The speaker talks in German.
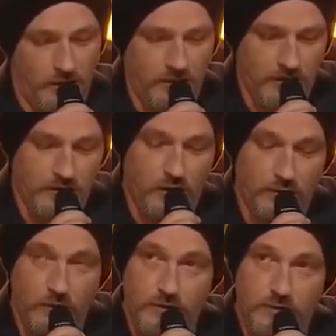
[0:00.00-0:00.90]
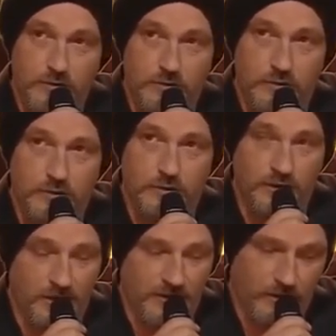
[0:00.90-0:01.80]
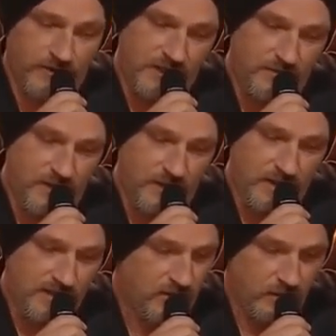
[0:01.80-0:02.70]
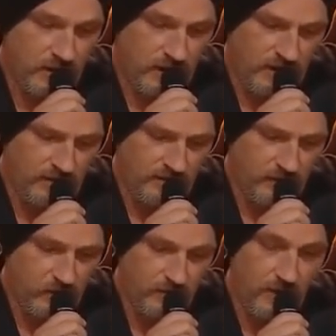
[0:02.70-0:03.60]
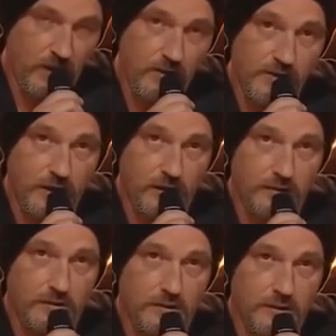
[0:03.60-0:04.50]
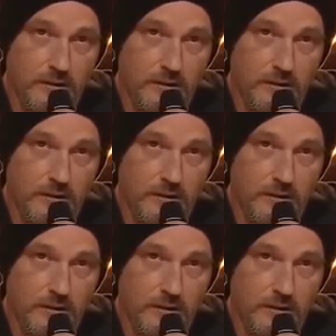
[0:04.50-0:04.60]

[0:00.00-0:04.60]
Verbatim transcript: Ich komme ja aus Dortmund bin aber trotzdem einer, der sich so gar nicht mit Fußball auskennt.